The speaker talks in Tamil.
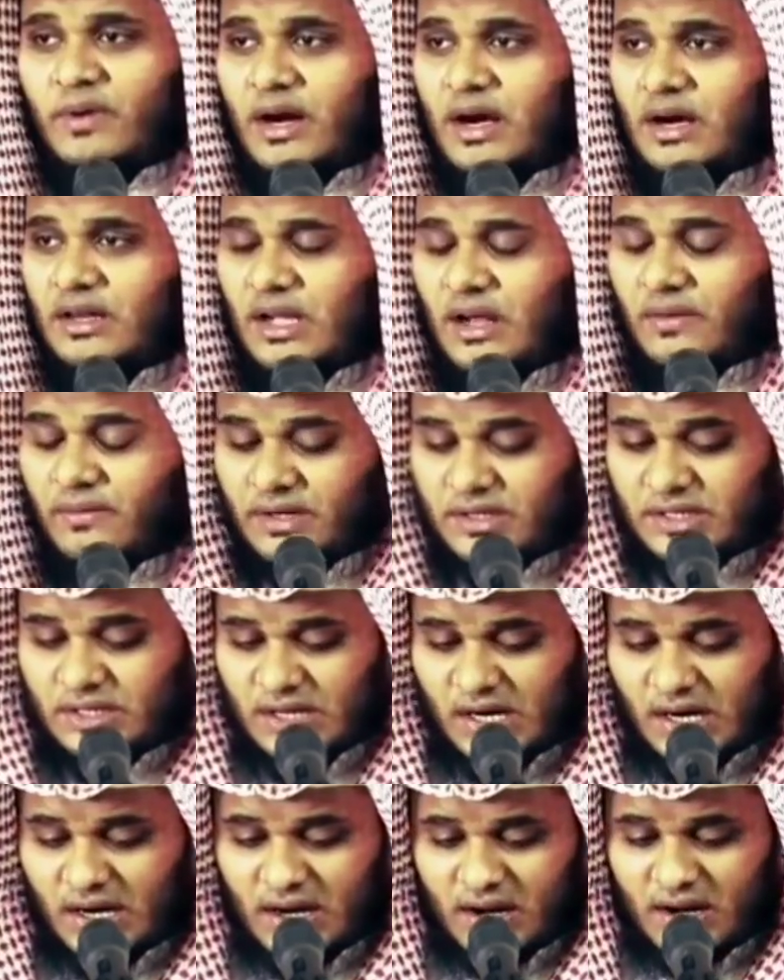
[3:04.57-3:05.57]
இவர்கள் தான்
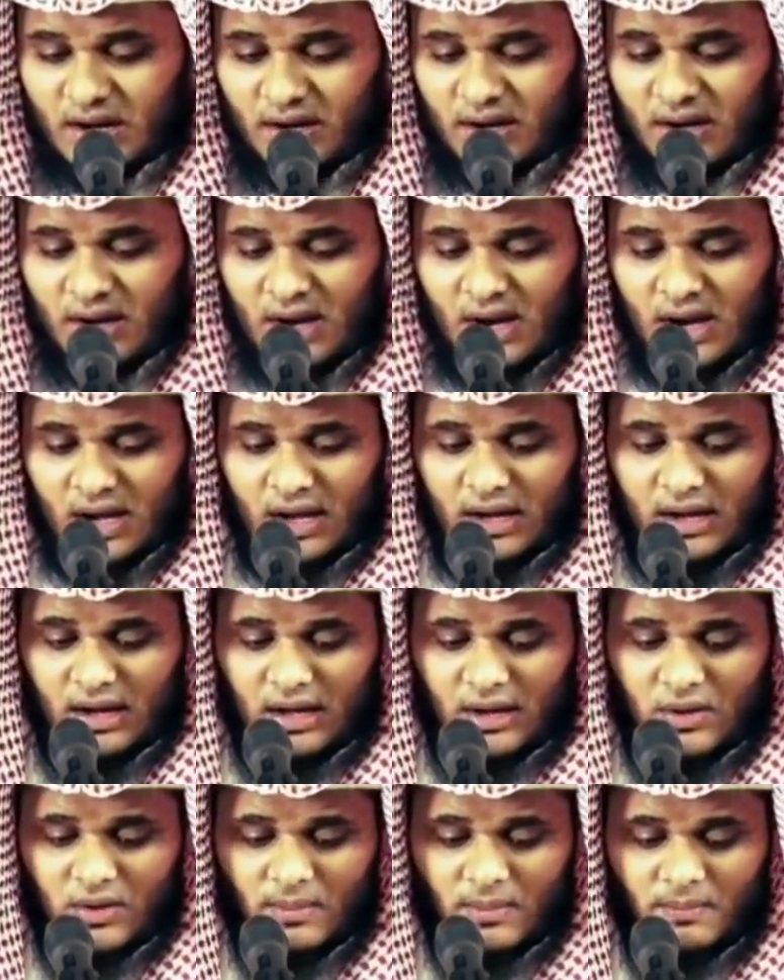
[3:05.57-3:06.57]
வெற்றியாளர்கள்
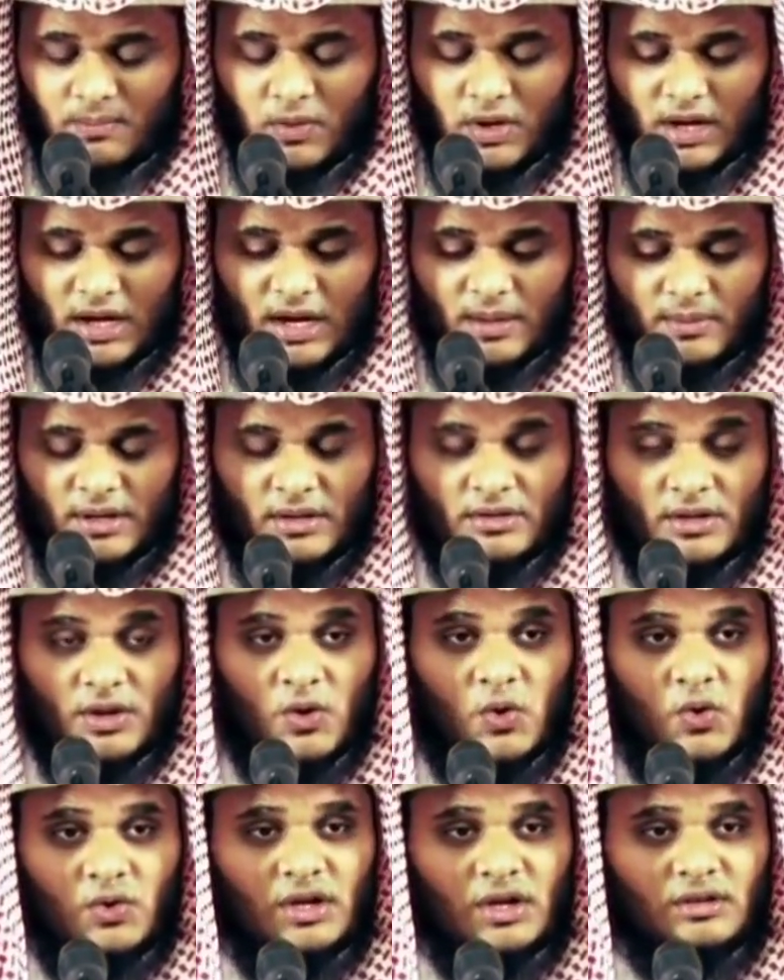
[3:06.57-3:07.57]
அல்லாஹ் ரப்புல் ஆலமின் அந்த
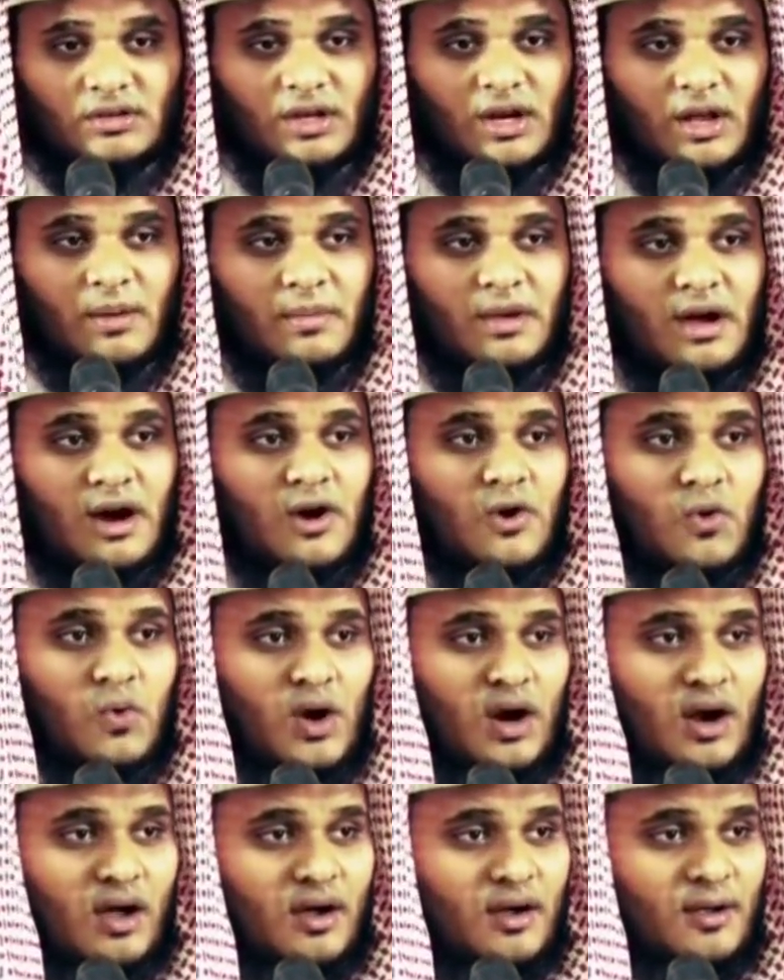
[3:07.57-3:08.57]
கூட்டத்தில் எம்மை
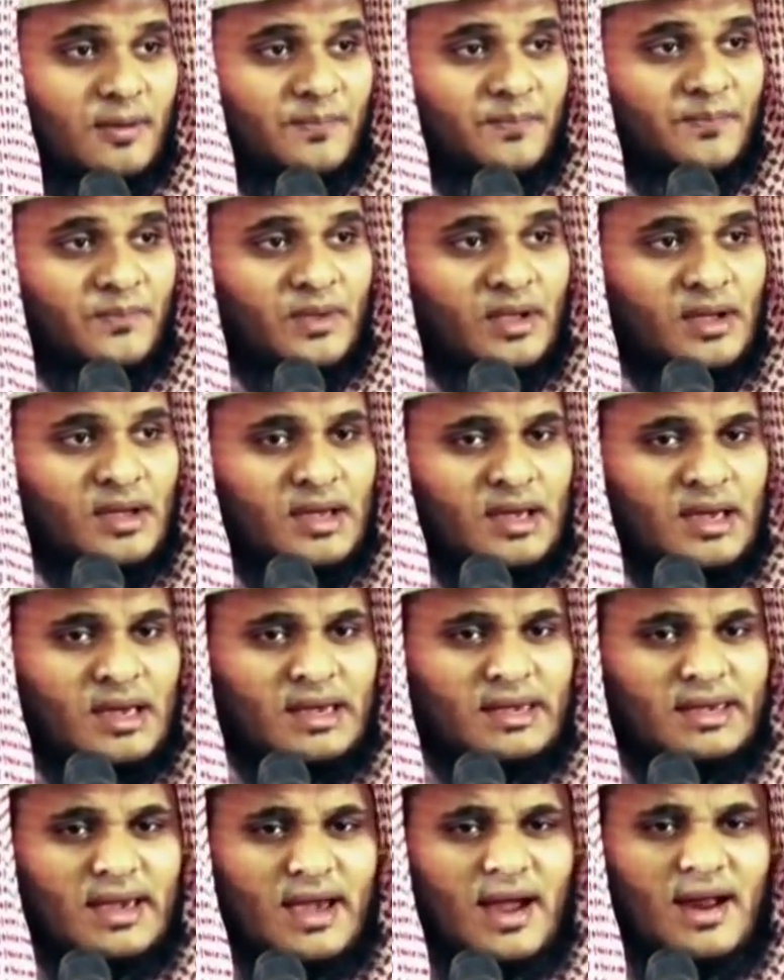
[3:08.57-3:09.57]
ஆக்குவானாக
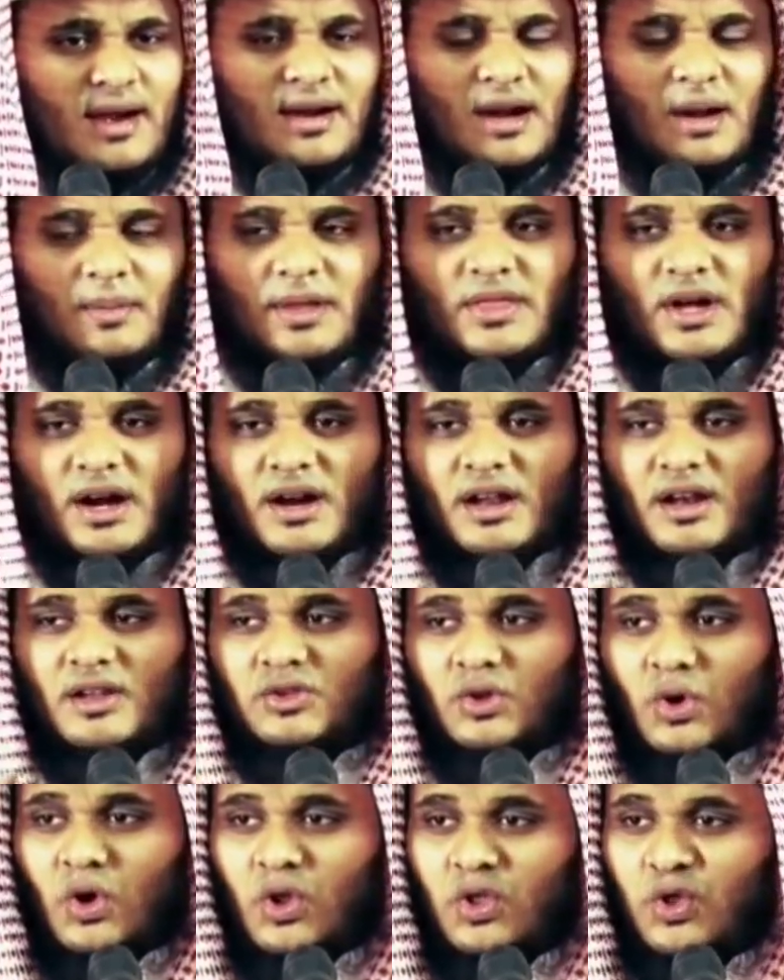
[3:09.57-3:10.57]
ஏன்
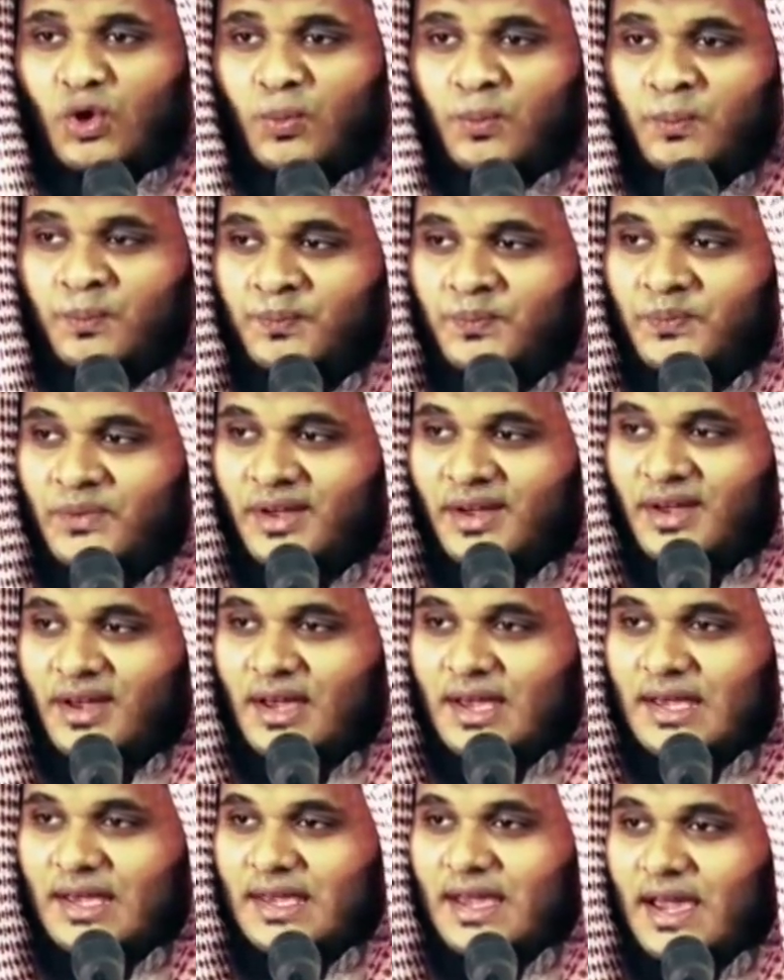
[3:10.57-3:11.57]
ரமதானில் தொழுதும்
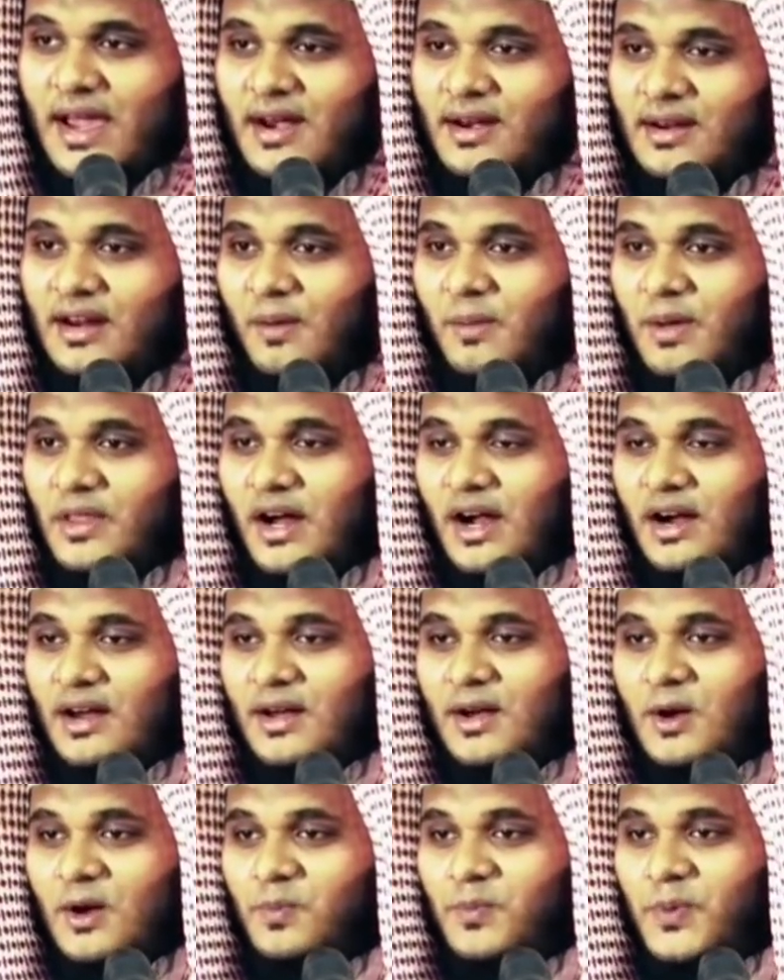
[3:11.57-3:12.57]
ஏன்
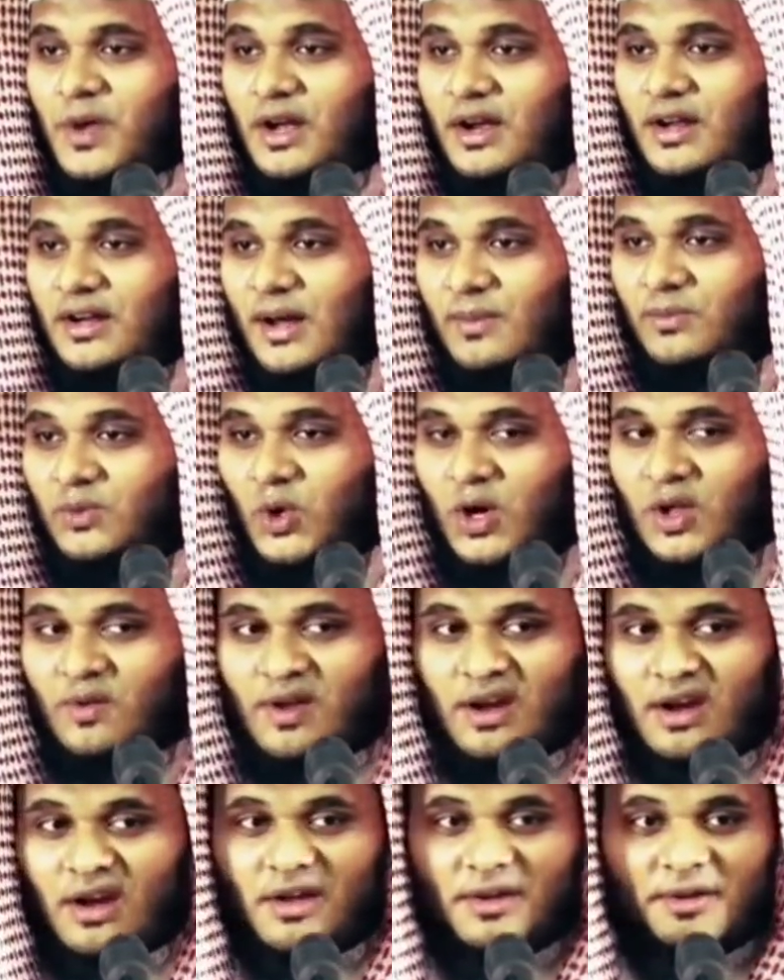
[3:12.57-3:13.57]
ரமதானுக்கு பிறகு நாம்
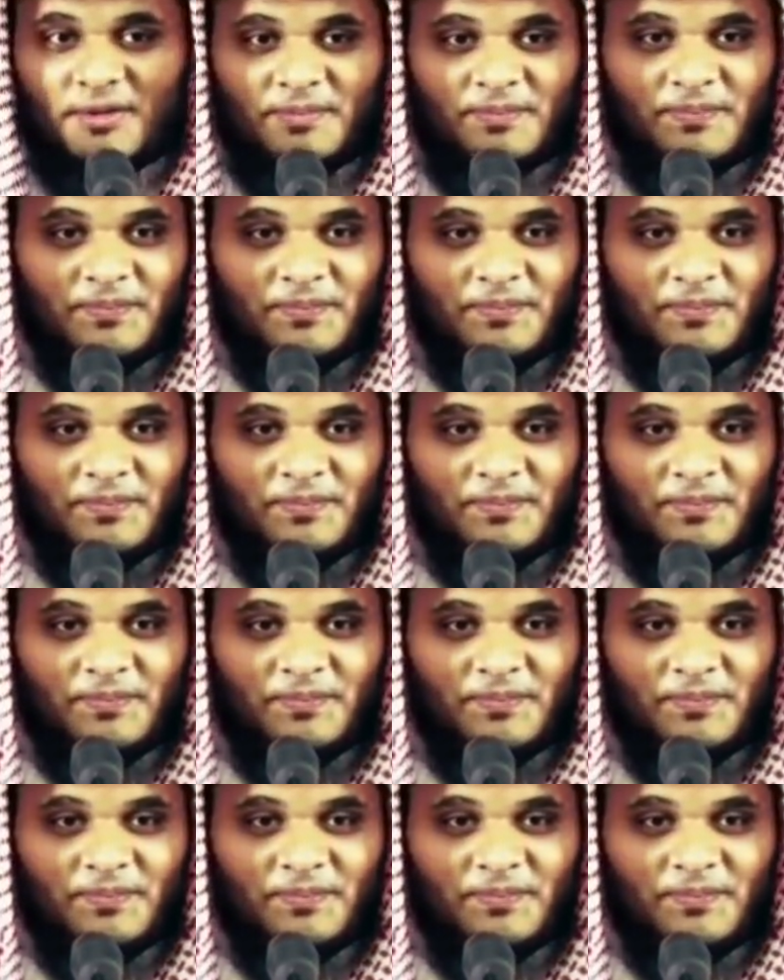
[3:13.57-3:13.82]
தொழவில்லை